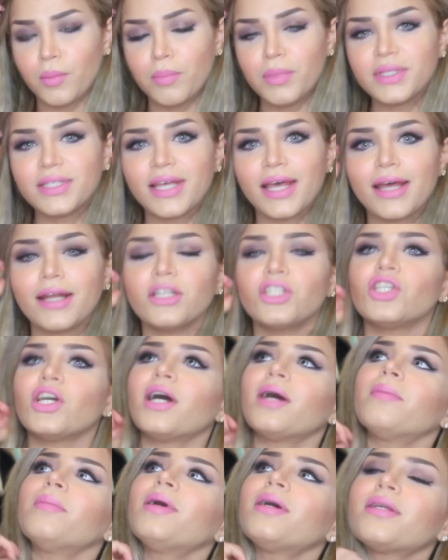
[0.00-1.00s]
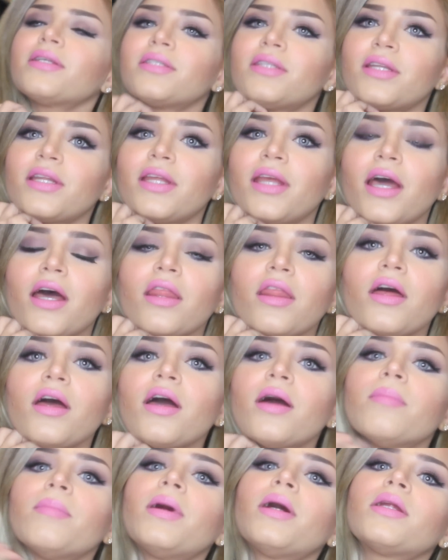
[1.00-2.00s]
متى أرجع أمارس
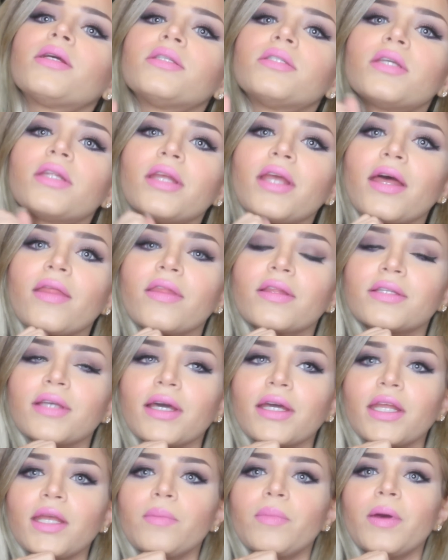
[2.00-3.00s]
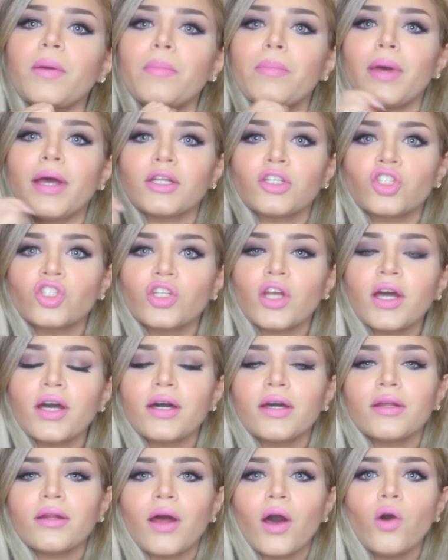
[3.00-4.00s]
الرياضة؟ أمارس الرياضة تقريبا بعد
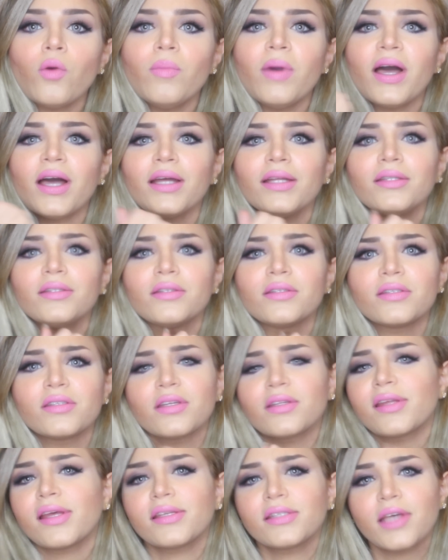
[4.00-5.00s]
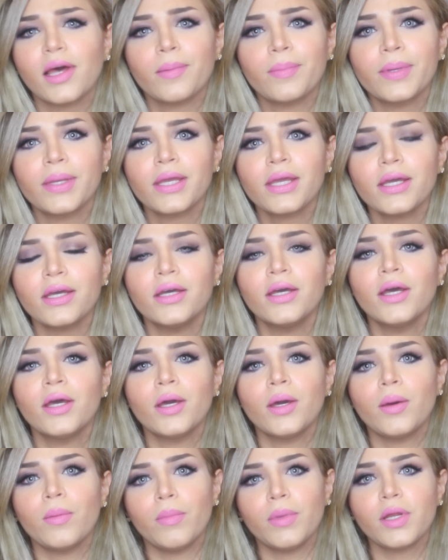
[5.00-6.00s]
شهر أو بعد ست أسابيع
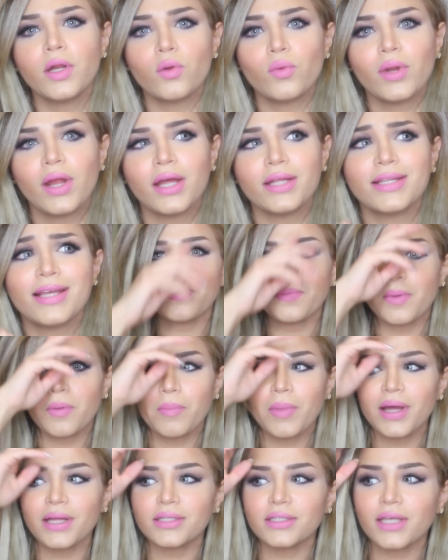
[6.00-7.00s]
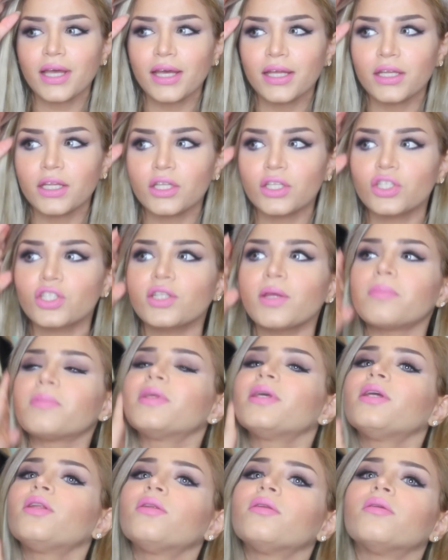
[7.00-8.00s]
من الولادة ما أنصح أنك
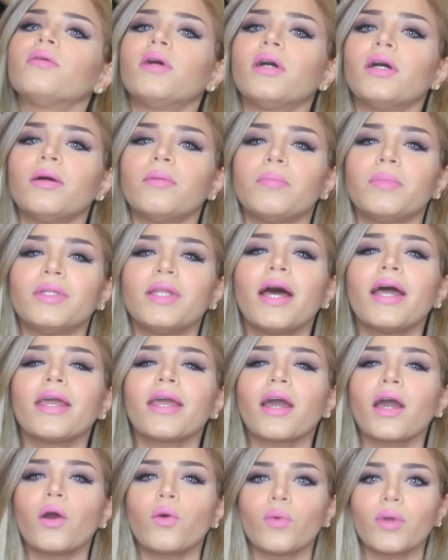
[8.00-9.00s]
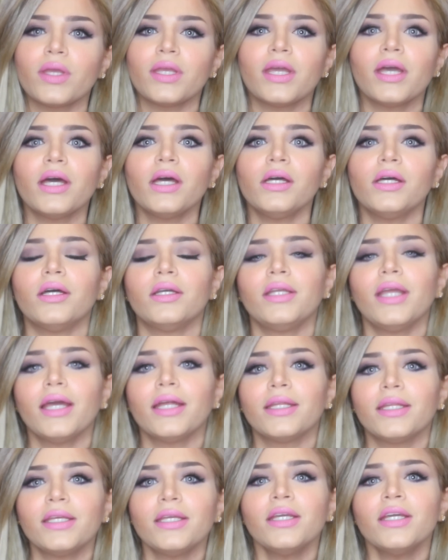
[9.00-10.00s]
تبدين آه، بداية قوية
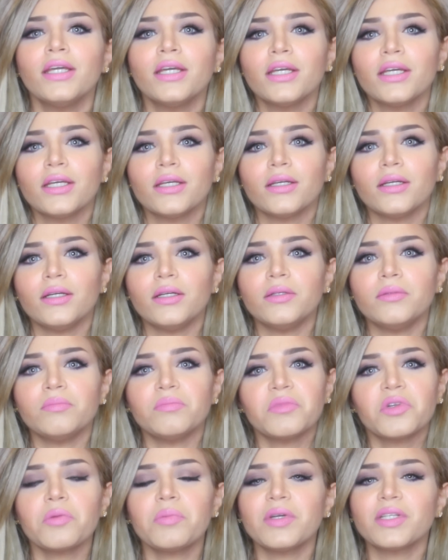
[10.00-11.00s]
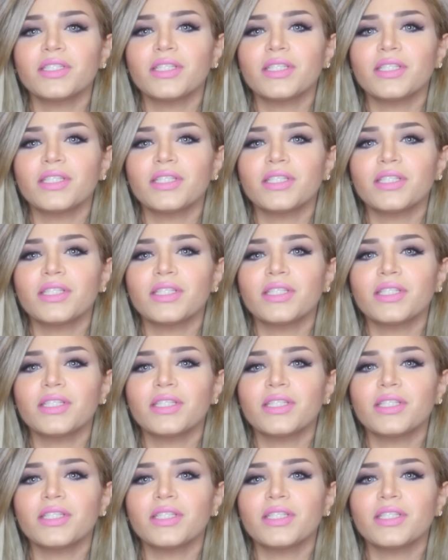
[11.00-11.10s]
يعني آه، ربع